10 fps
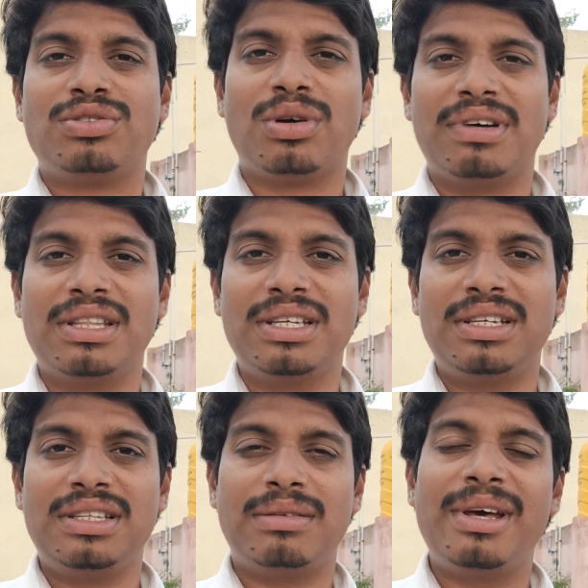ஸோ வந்து
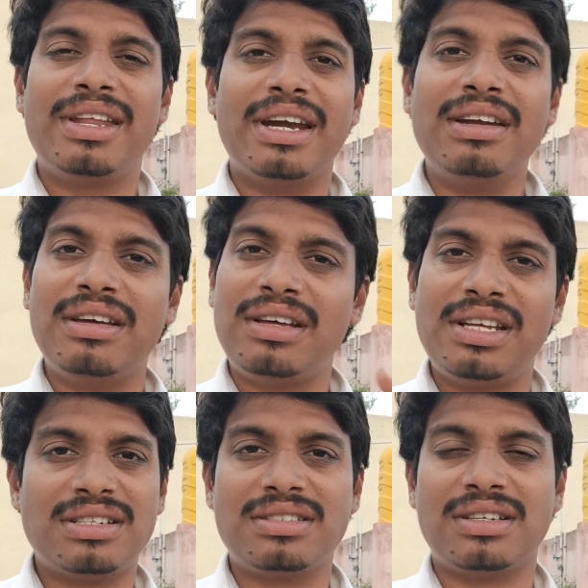இந்த மாதிரி ரெண்டு
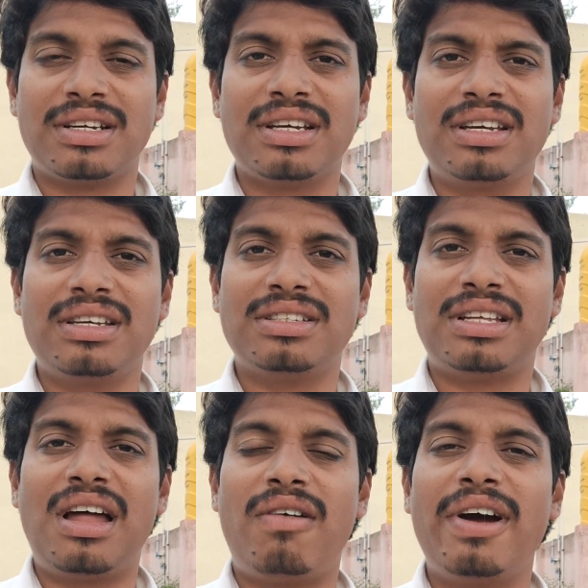ரீசன்ஸ் இருக்குது
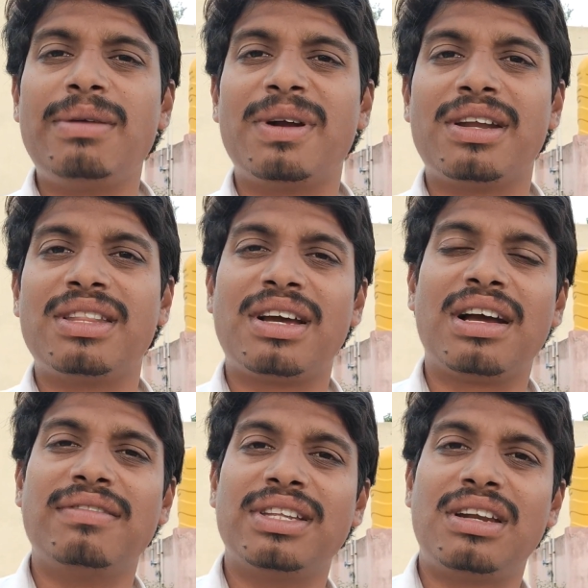இதெல்லாம் அவாய்ட்
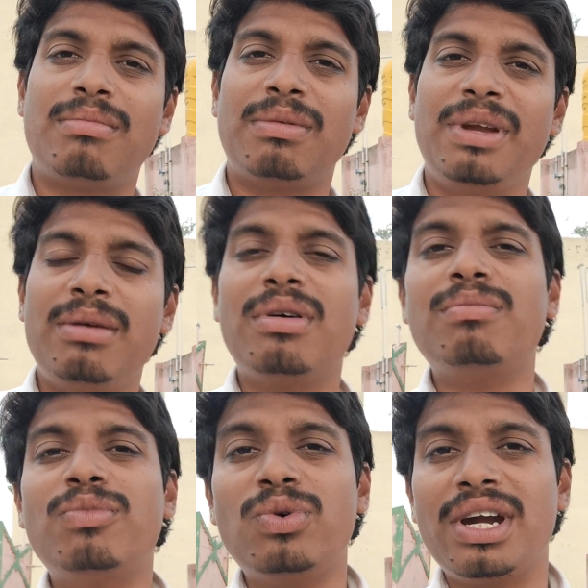பண்ணுறதுக்காக வந்து நம்ம
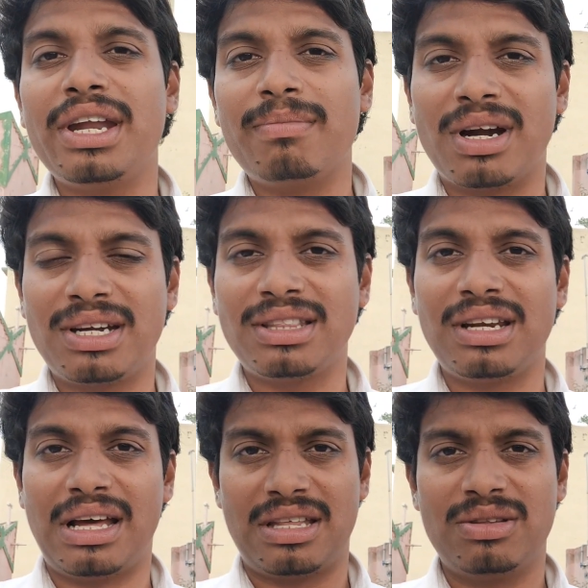மினிமம் மூணு அடி
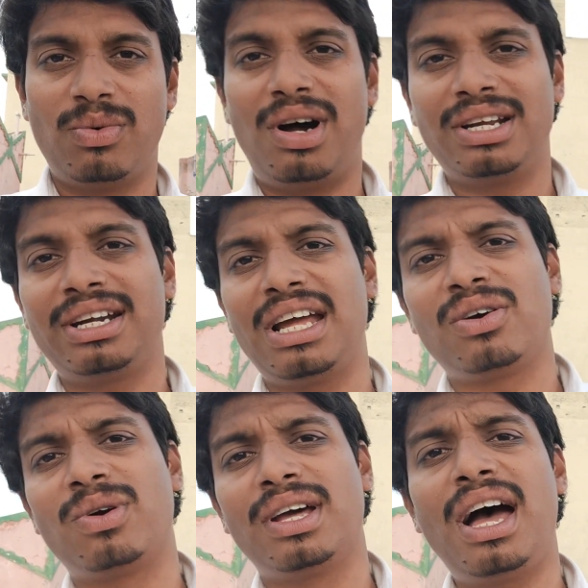மட்டத்தில் அதாவது வாட்டர்
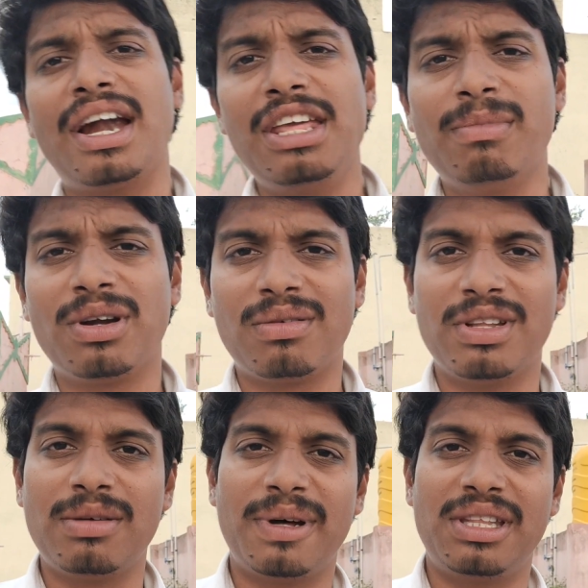டேங்கோட அடிமட்டம்
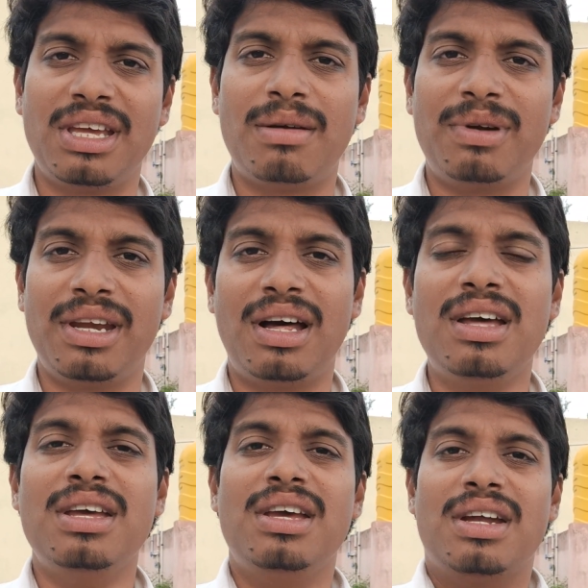வந்து பார்த்தீங்க அப்படின்னா
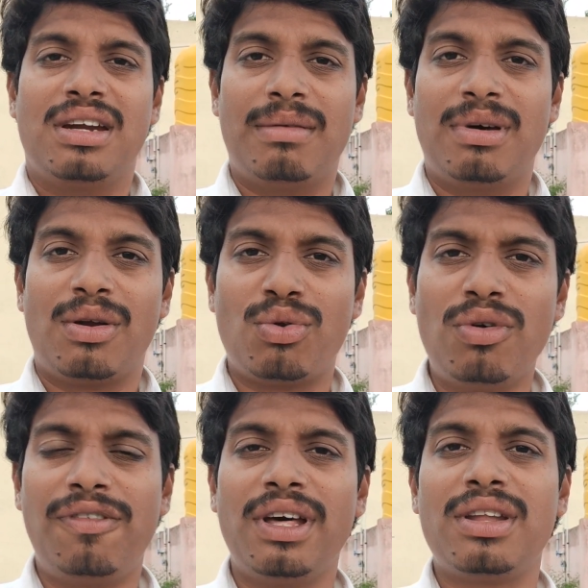நம்ம
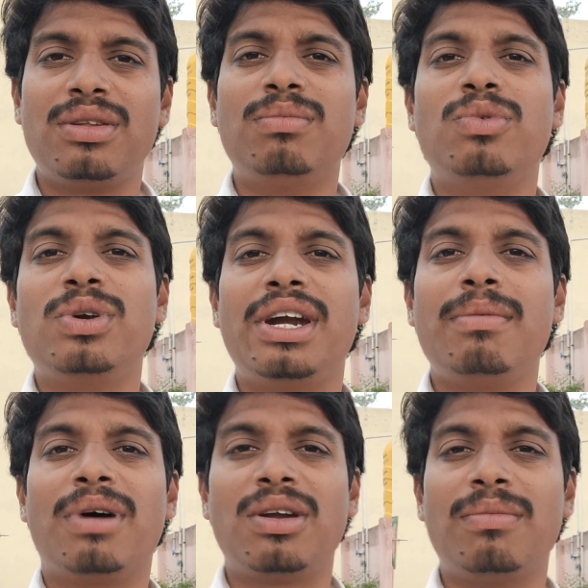ரூஃப்லேருந்து மூணு
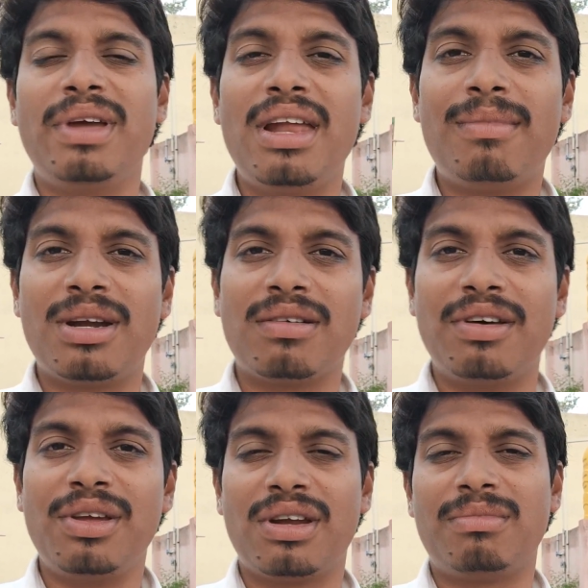அடி மட்டம் மேல் மட்டம்
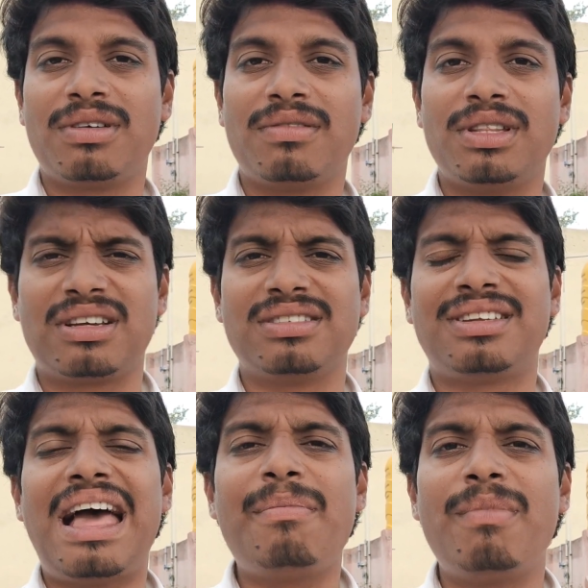வரைக்கும் நமக்கு வந்து
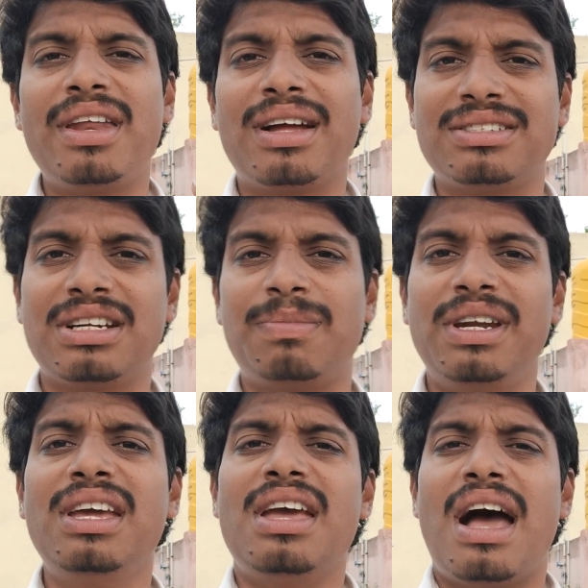ஸ்லாப் மாதிரி கன்ஸ்ட்ரக்ட்
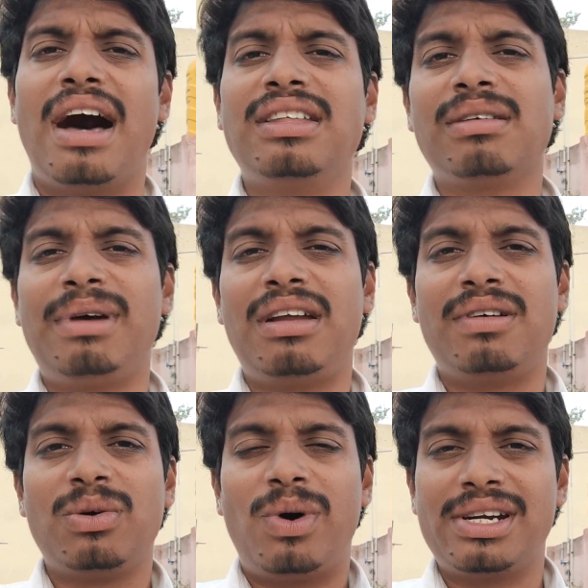பண்ணி அதுக்கு மேலே
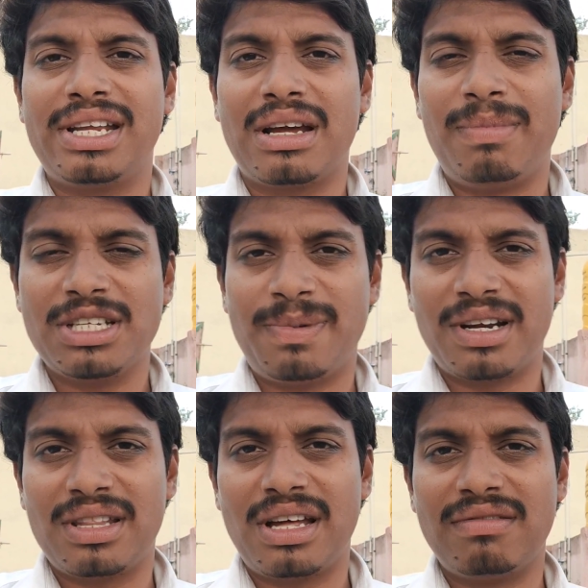வந்து வாட்டர் டேங்கை பிளேஸ்
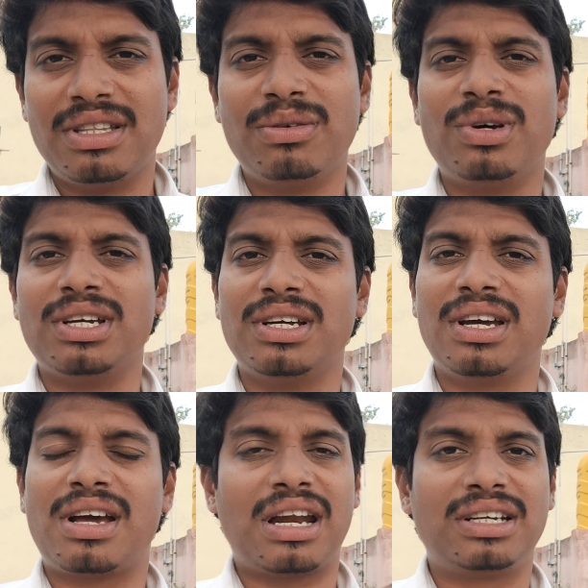பண்ணுறது தான் வந்து ஒரு
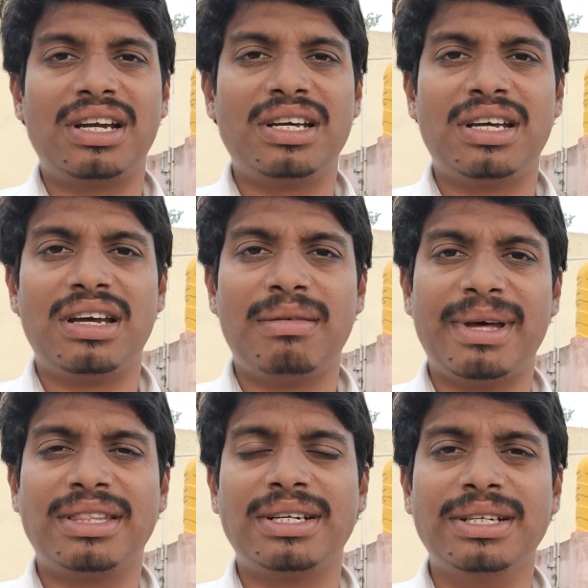கரெக்டான
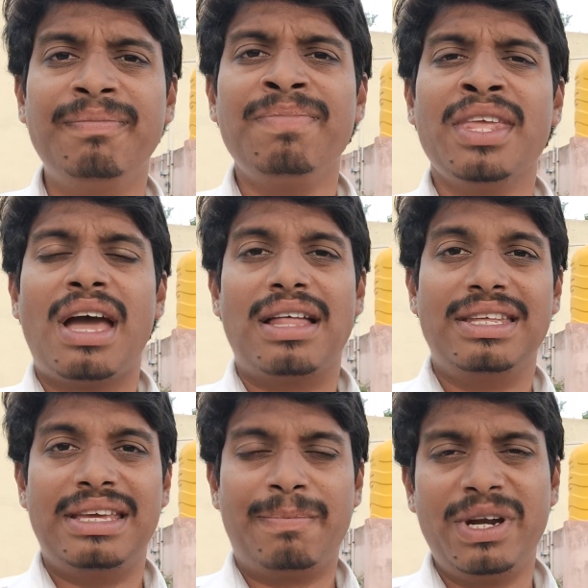மெத்தட் மெத்தடு அது
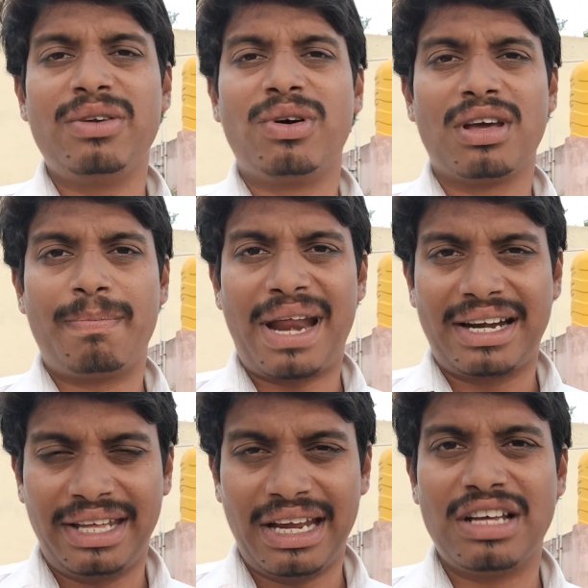எப்படின்னு உங்களுக்கு
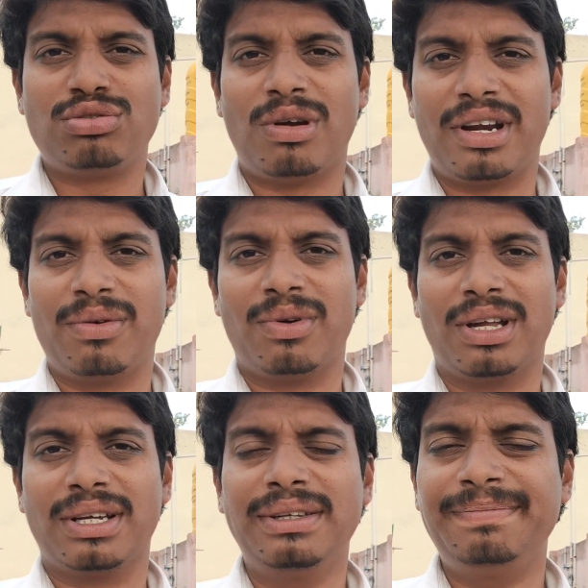ப்ராக்டிக்கலாக சொல்கிறேன் உங்களுக்கு